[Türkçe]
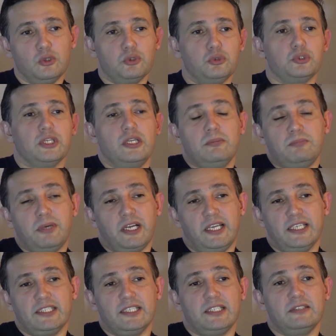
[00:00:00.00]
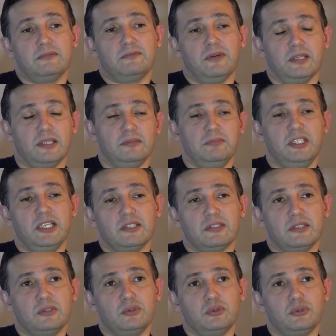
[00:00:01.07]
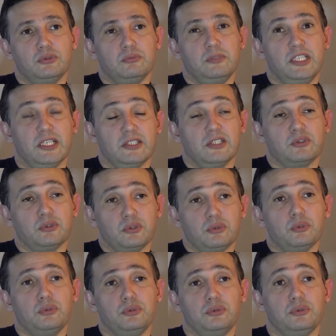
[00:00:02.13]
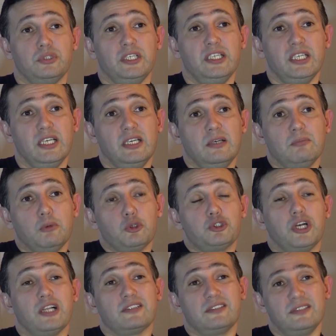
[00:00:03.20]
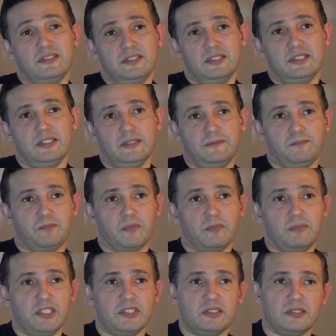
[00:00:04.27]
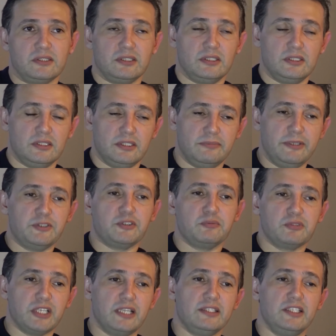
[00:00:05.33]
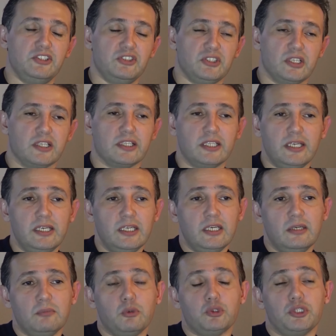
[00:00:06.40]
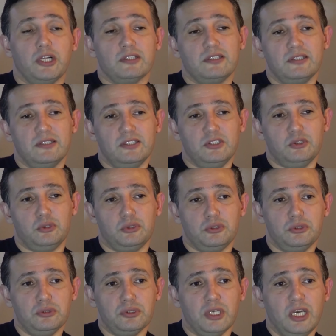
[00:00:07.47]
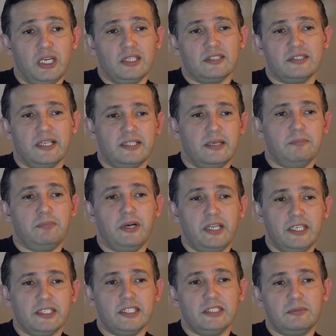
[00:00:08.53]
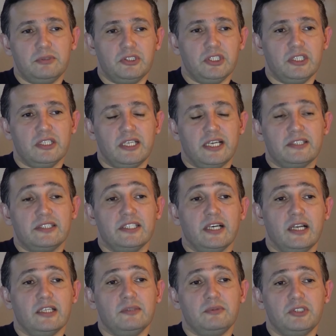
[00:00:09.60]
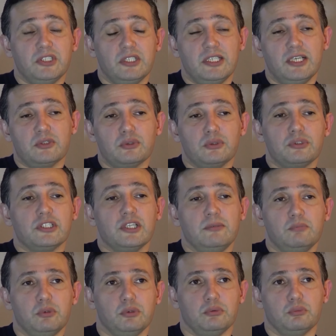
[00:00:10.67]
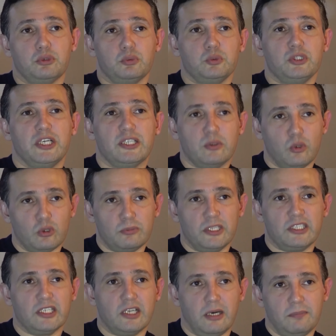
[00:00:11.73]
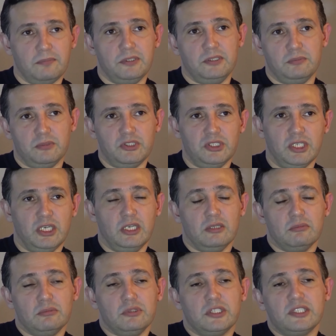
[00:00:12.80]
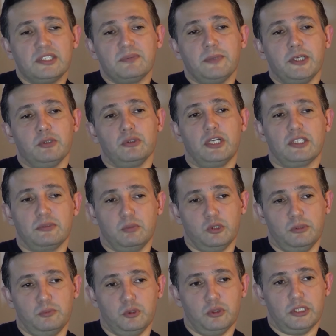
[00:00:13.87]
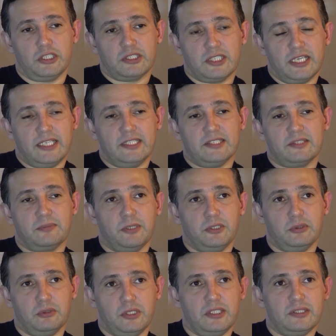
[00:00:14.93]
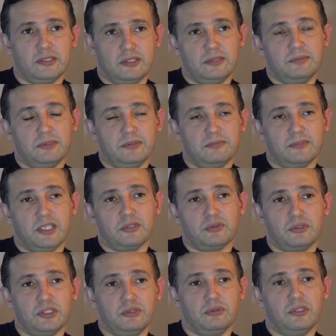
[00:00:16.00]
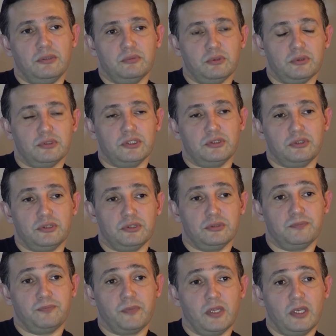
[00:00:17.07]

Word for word: o güzelim Palenke'nin falan milattan, milattan sonra 900'de boşaltıldığını bir e, mevsimsel değişiklikle boşaltıldığını görüyoruz. Zaten Palenque gibi şehirler, Tikal gibi şehirler sonradan bulunmuş. Bunlar ormanla kaplıymış. Bunları İspanyollar da bulamıyorlar, gelen İspanyollar. Tabii daha sonraki dönemde ortaya çıkıyor.